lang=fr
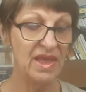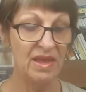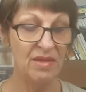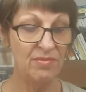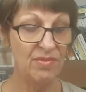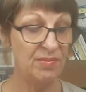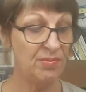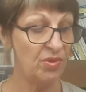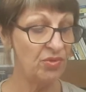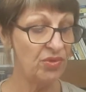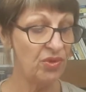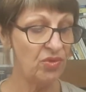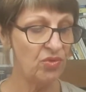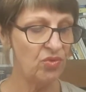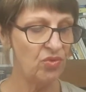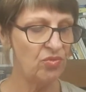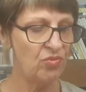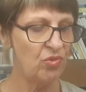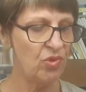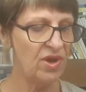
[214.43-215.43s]
Mais pendant
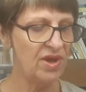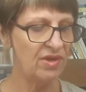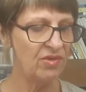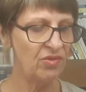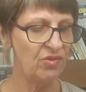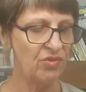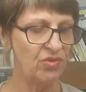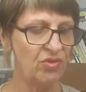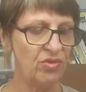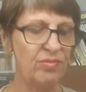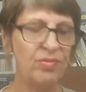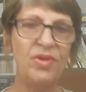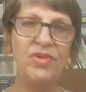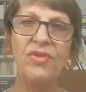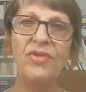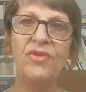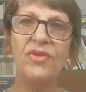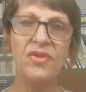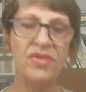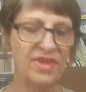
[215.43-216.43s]
au moins une bonne
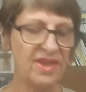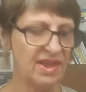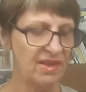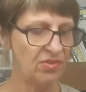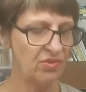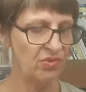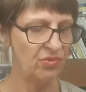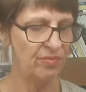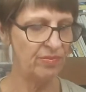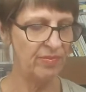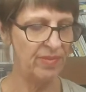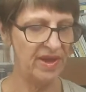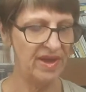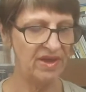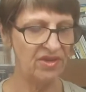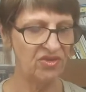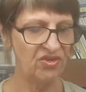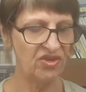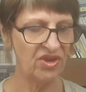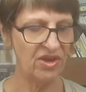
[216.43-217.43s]
centaine de
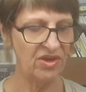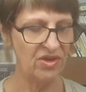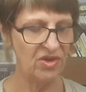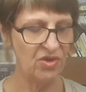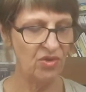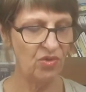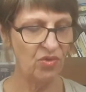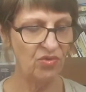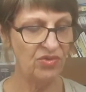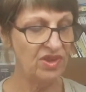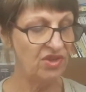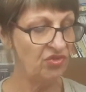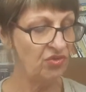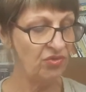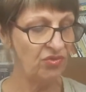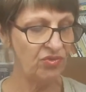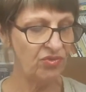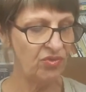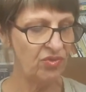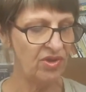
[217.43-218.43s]
pages, on est
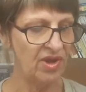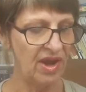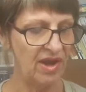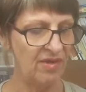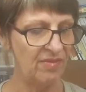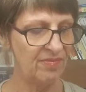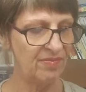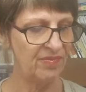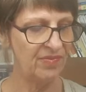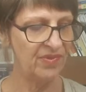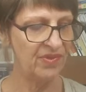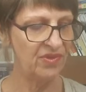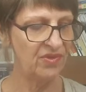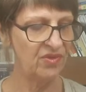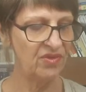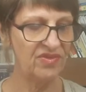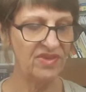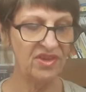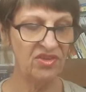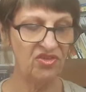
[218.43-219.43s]
juste là,
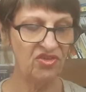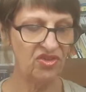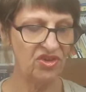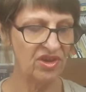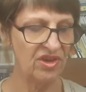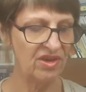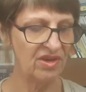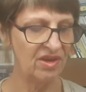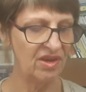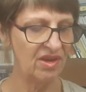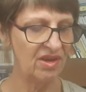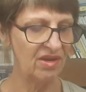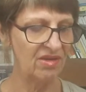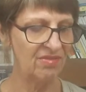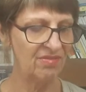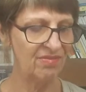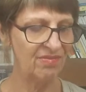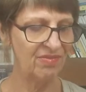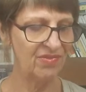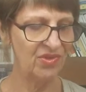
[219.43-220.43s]
dans cette jungle,
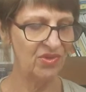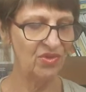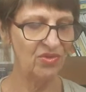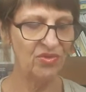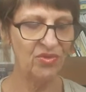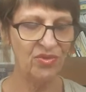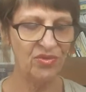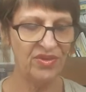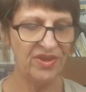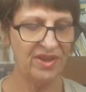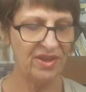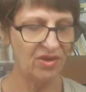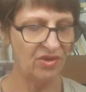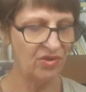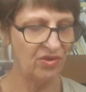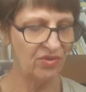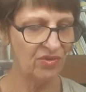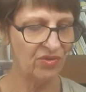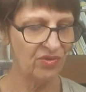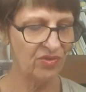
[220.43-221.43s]
dans ce
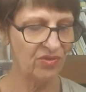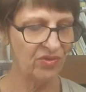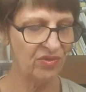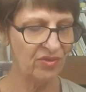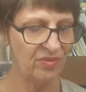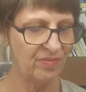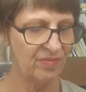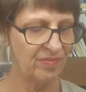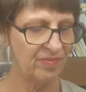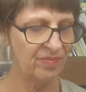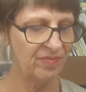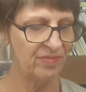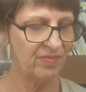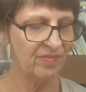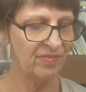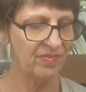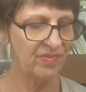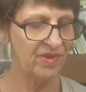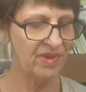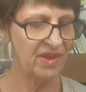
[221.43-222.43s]
silence.
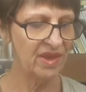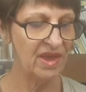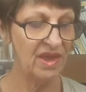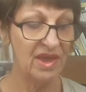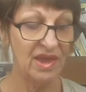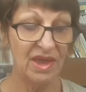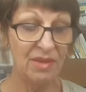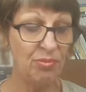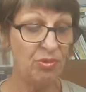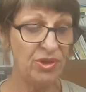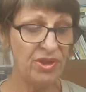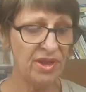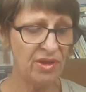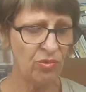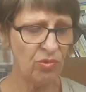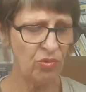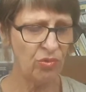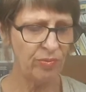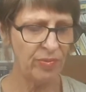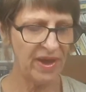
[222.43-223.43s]
Et puis d'un
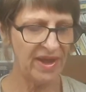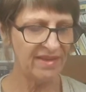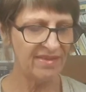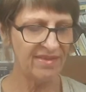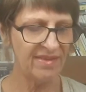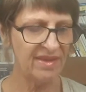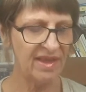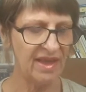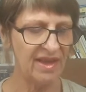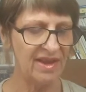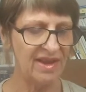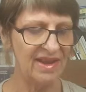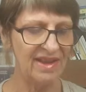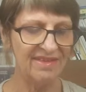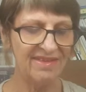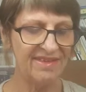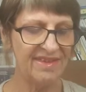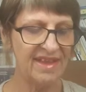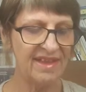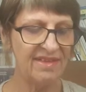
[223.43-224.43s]
coup, presque,
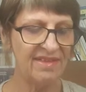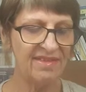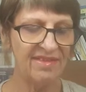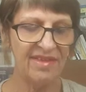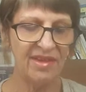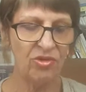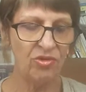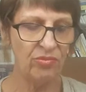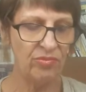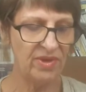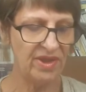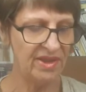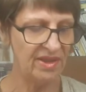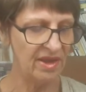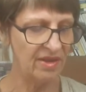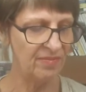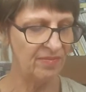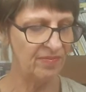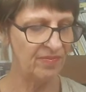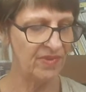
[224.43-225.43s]
la scène s'illumine.